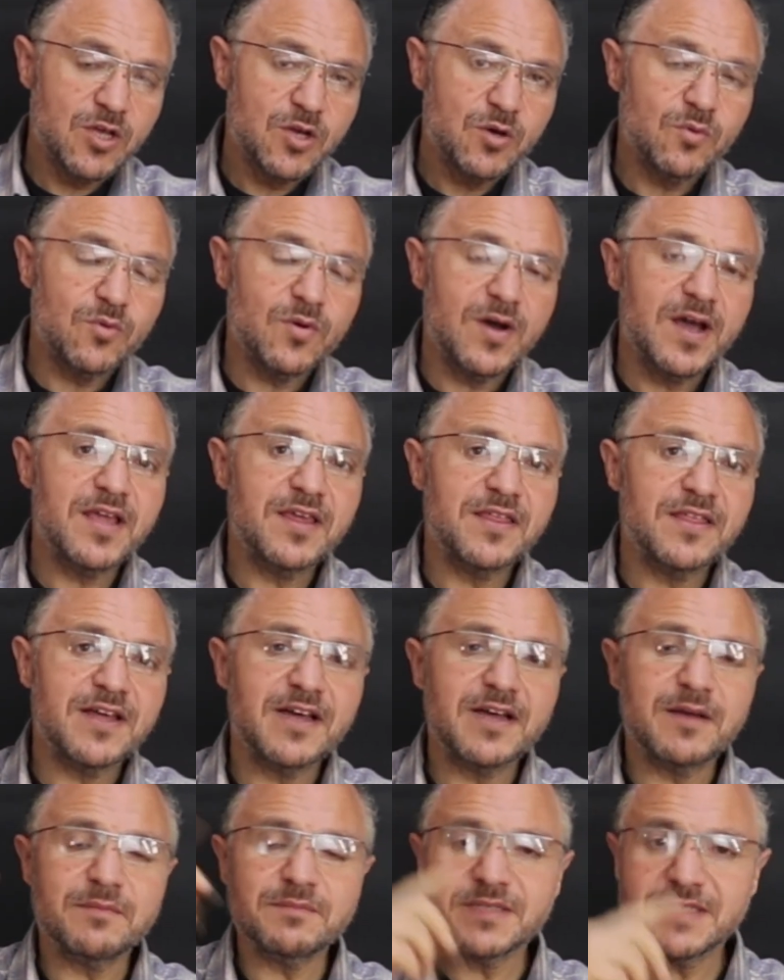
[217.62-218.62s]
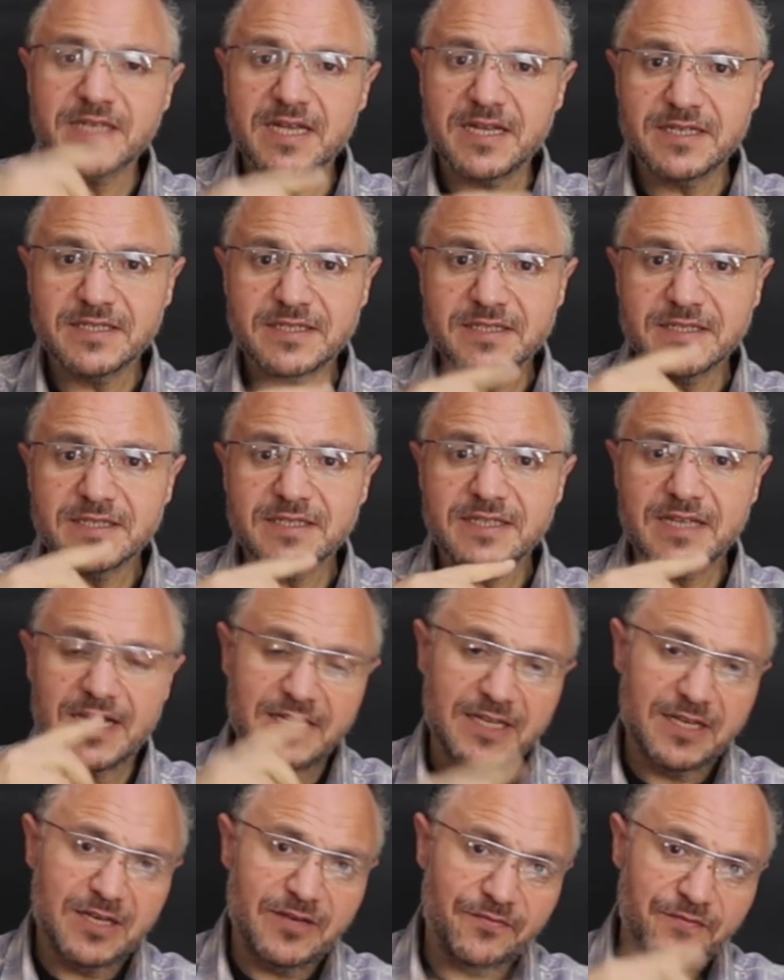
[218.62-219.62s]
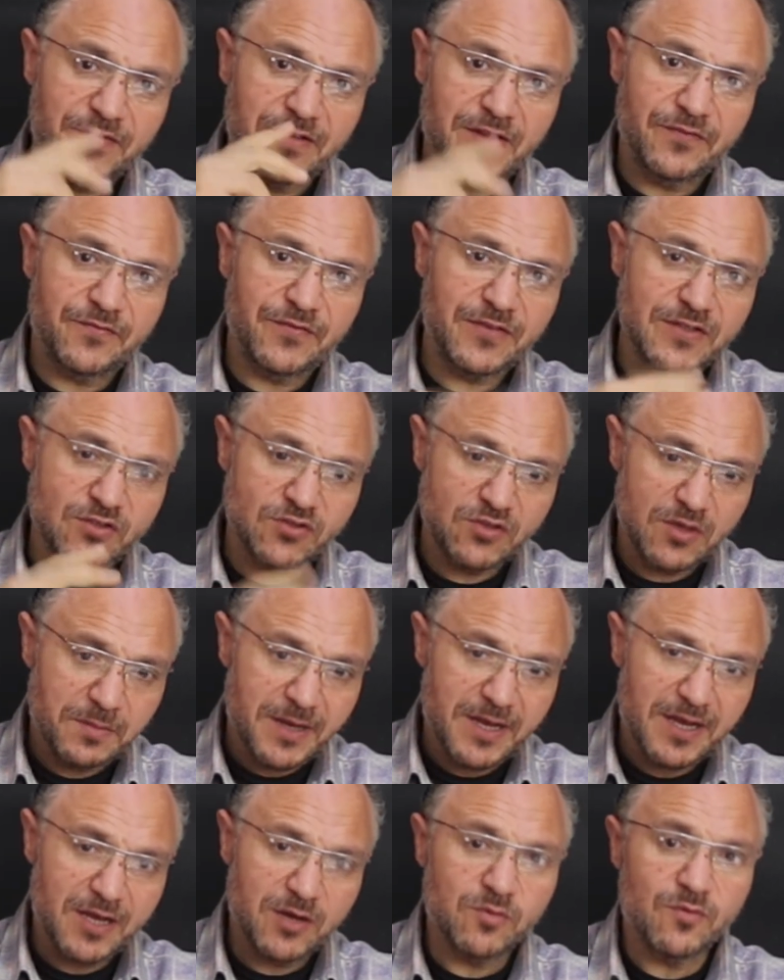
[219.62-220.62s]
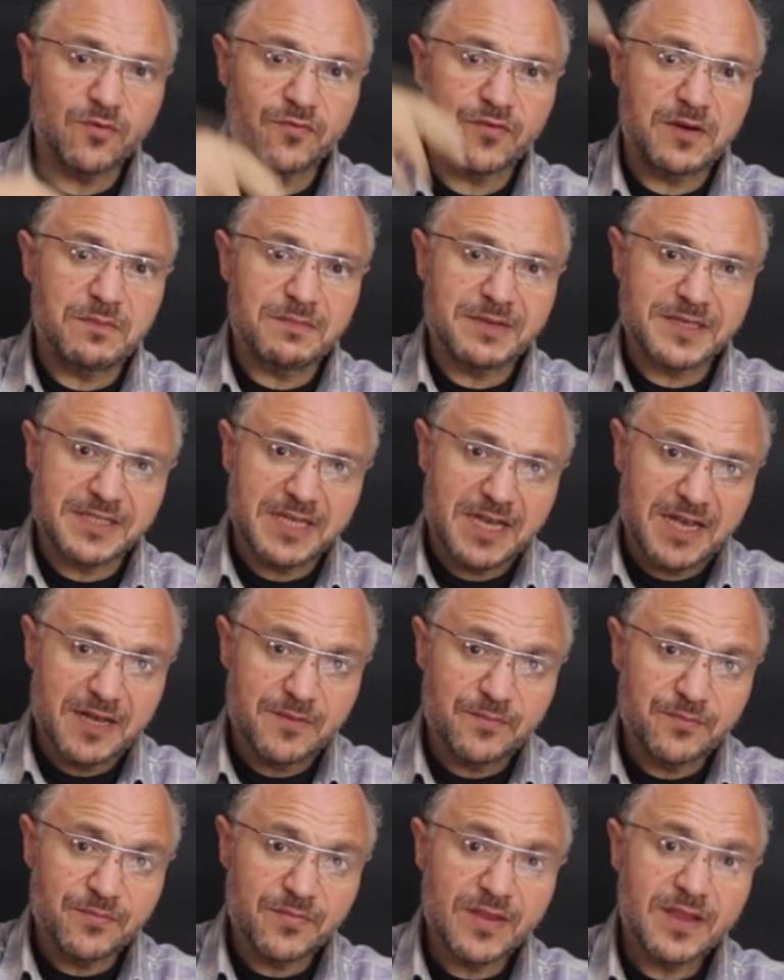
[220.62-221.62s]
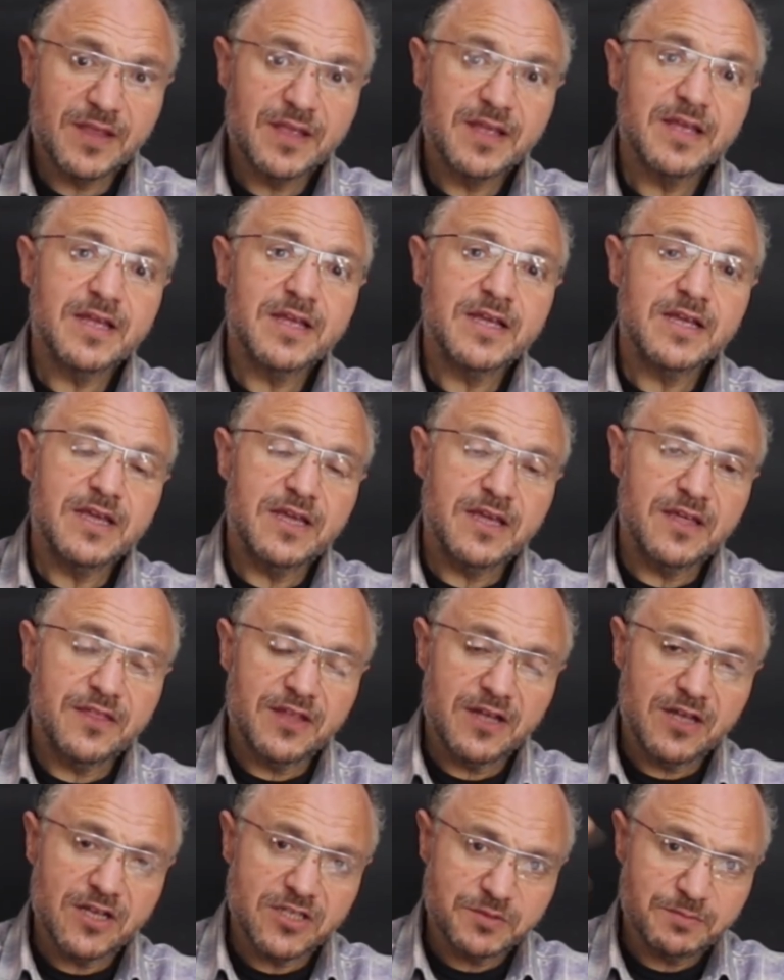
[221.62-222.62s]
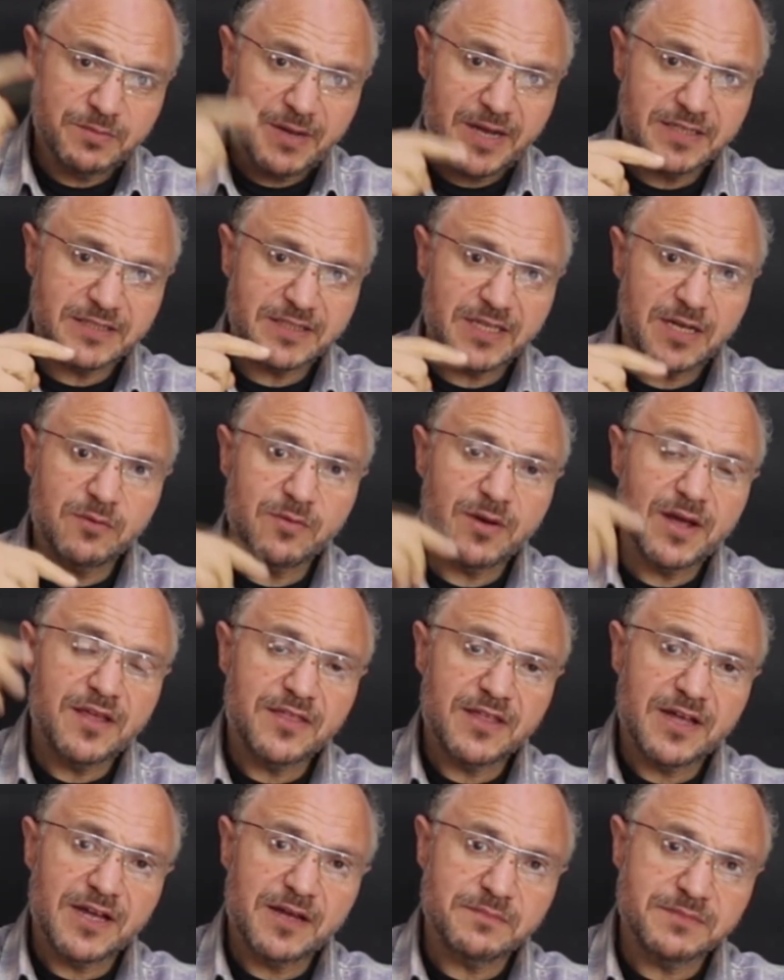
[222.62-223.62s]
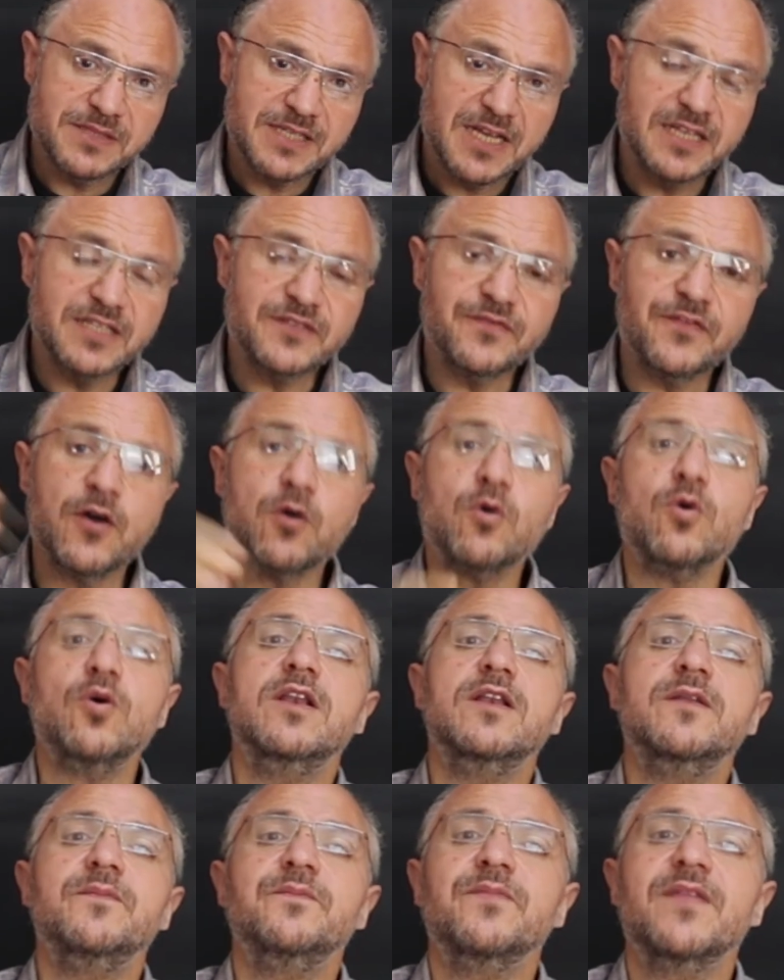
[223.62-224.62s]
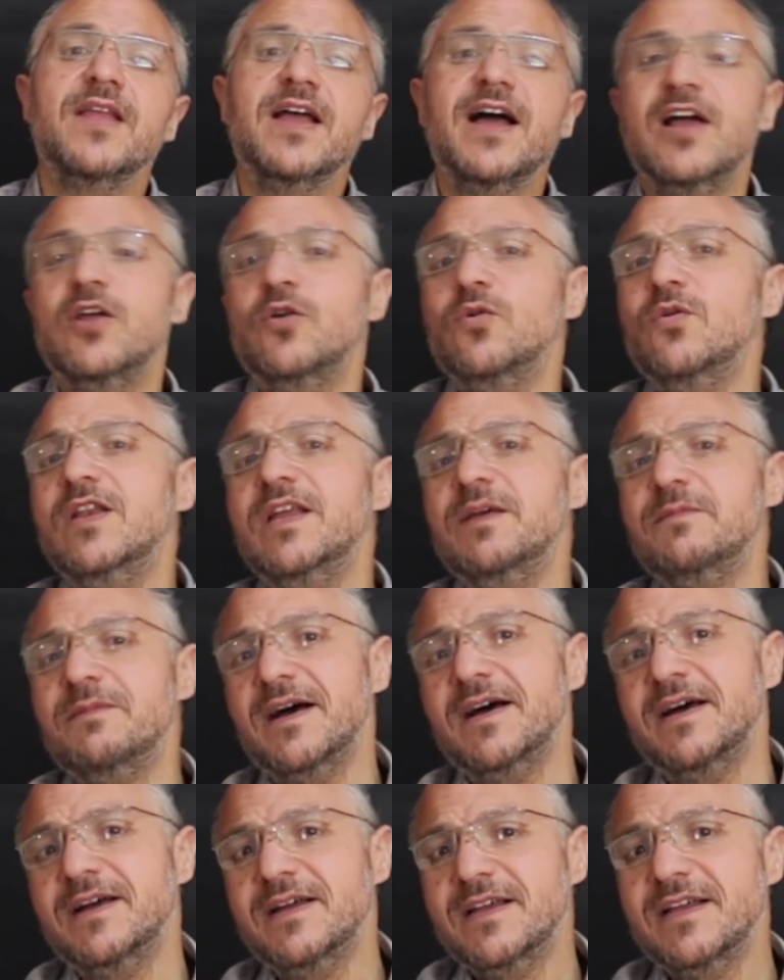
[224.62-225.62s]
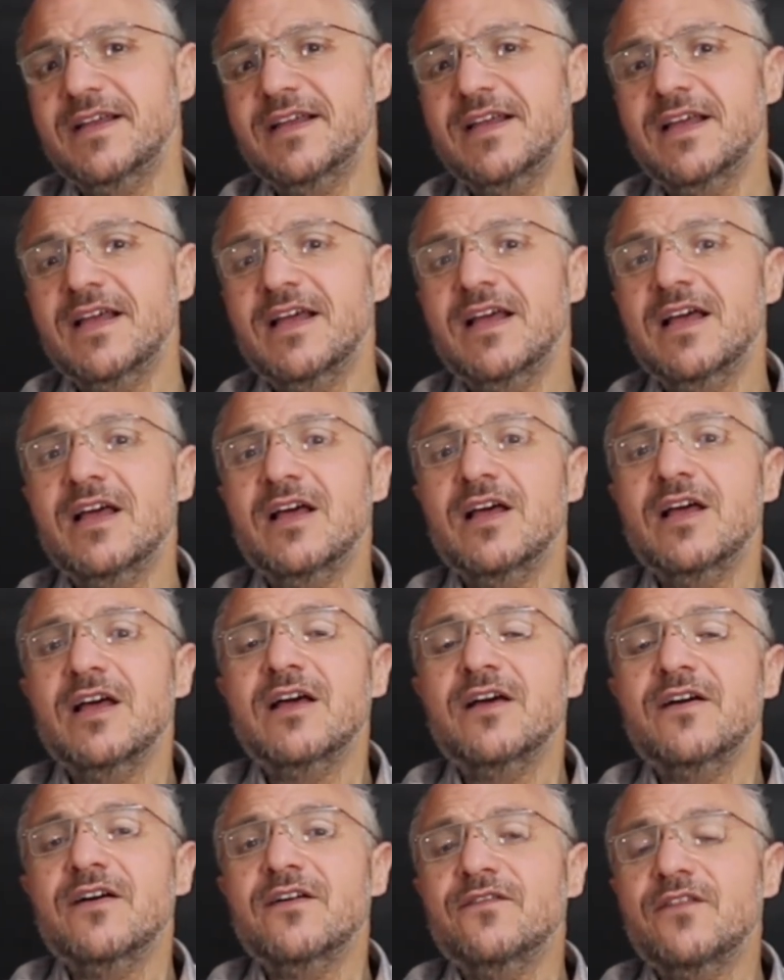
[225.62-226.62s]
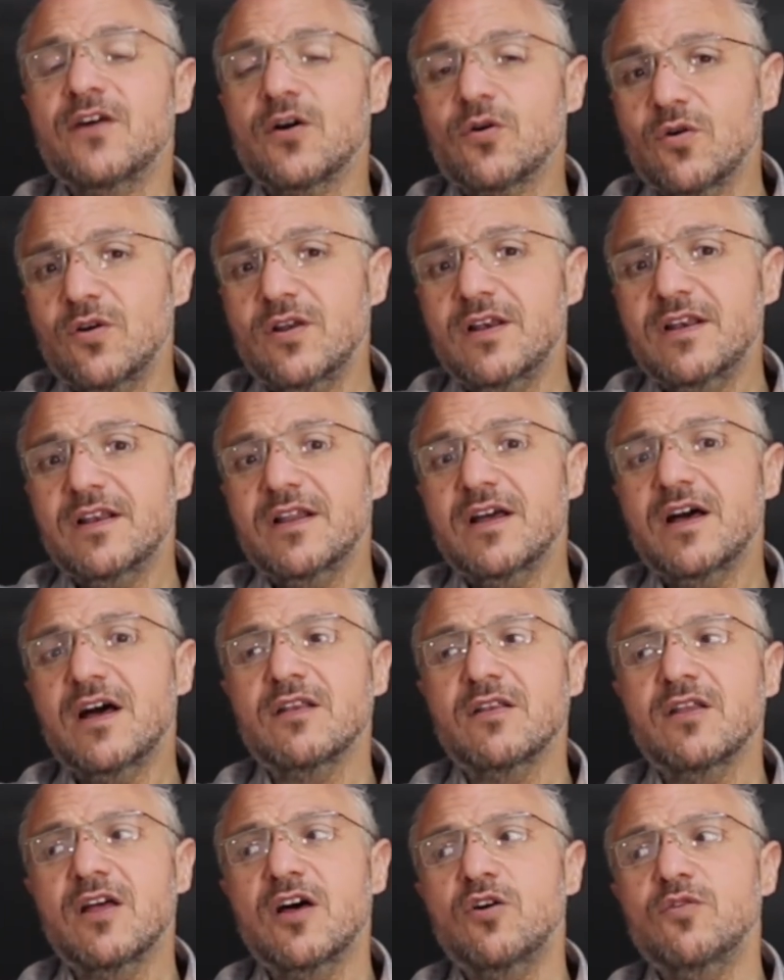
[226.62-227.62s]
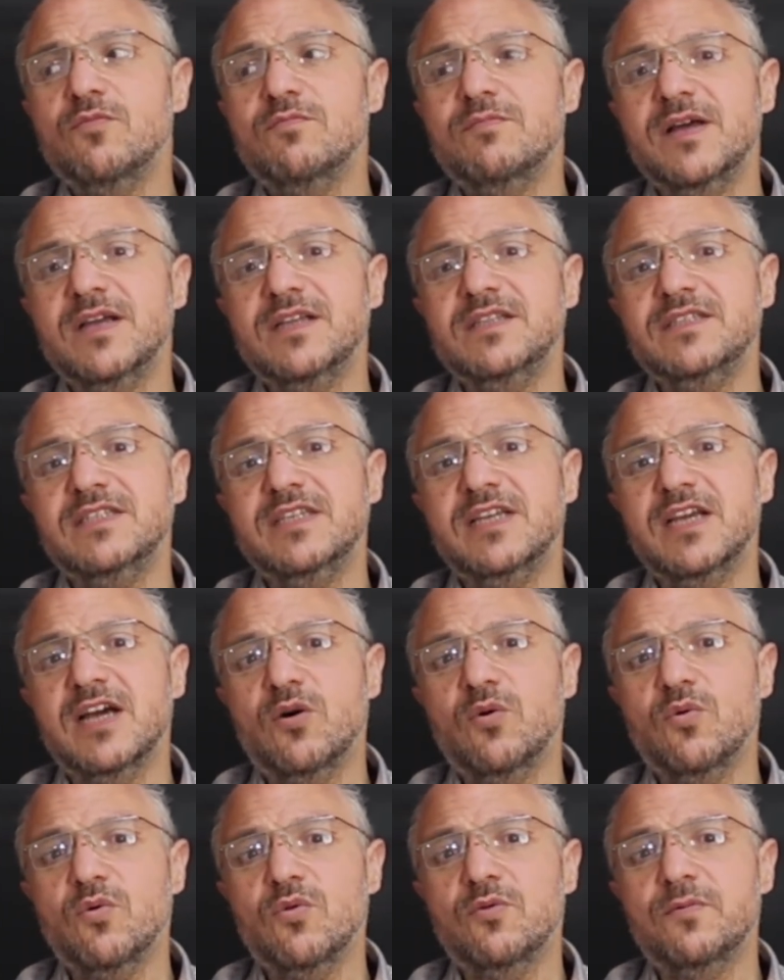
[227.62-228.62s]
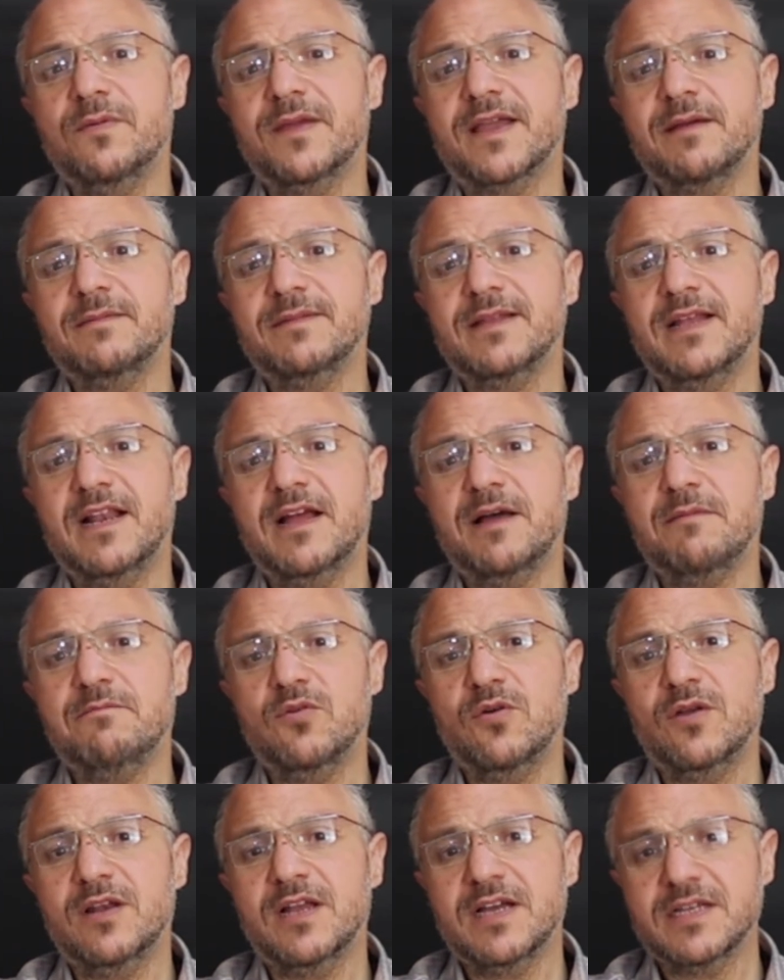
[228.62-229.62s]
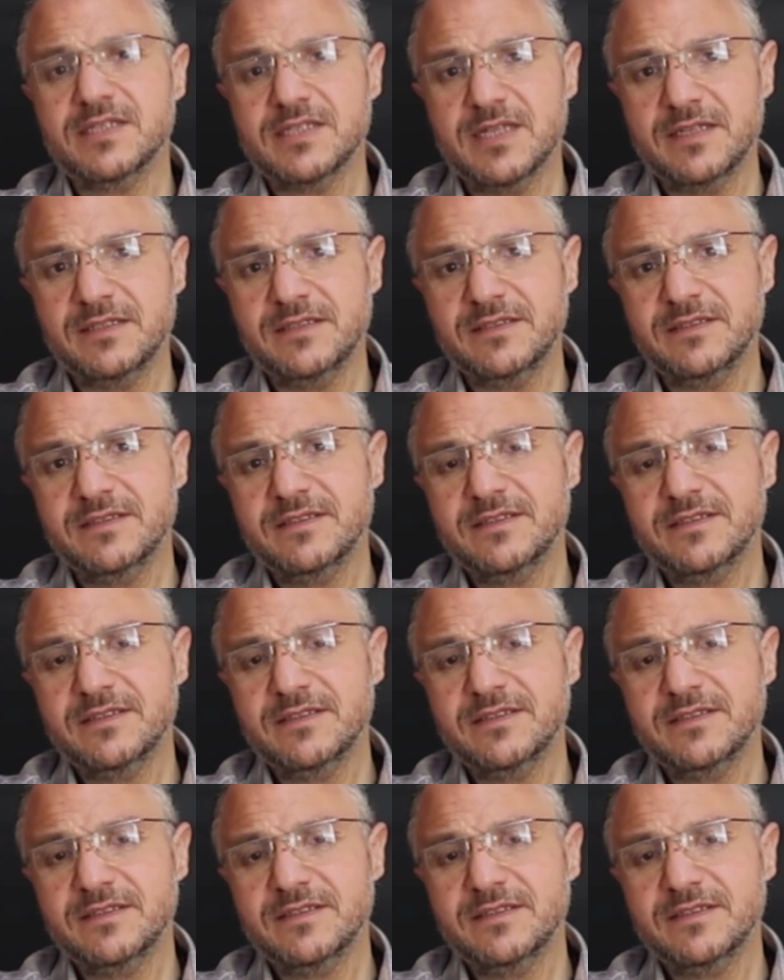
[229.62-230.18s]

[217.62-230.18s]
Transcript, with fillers: واذا امسيت يعني في, في الصباح وفي المساء اذا اصبحت واذا امسيت فقل هيقول ايه بقى فقل اللهم اني اعوذ بك من الهم والحزن